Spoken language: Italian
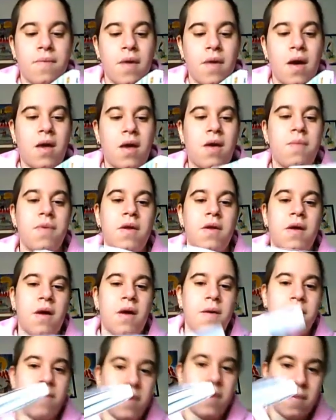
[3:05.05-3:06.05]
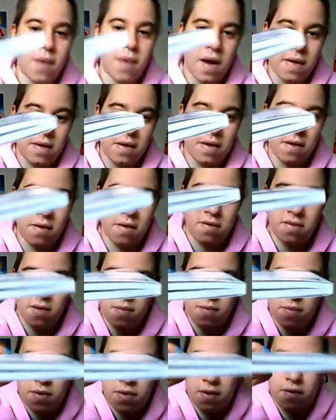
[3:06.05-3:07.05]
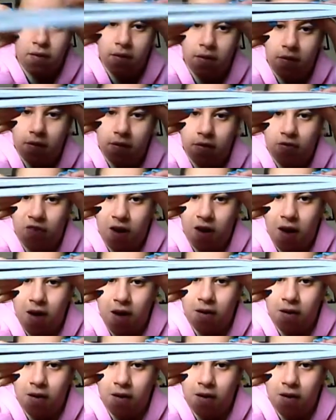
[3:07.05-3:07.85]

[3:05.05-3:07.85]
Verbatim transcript: anche perché rimane sempre cioè,